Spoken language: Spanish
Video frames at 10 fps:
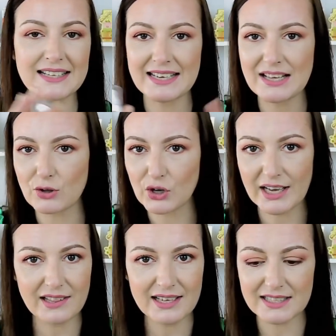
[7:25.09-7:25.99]
ni
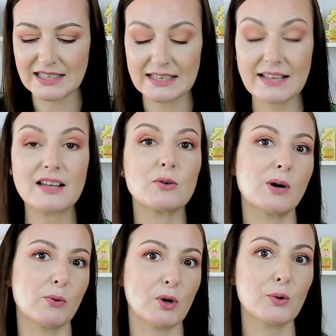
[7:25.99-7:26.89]
doradas, ni nada,
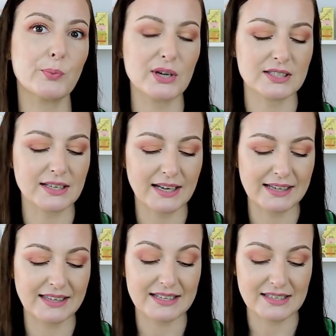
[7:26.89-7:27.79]
como a lo mejor puede ser
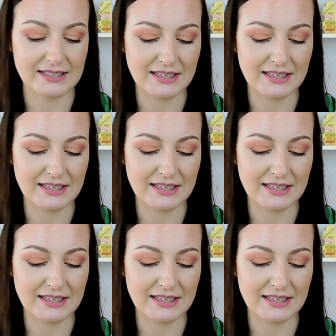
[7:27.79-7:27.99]
el de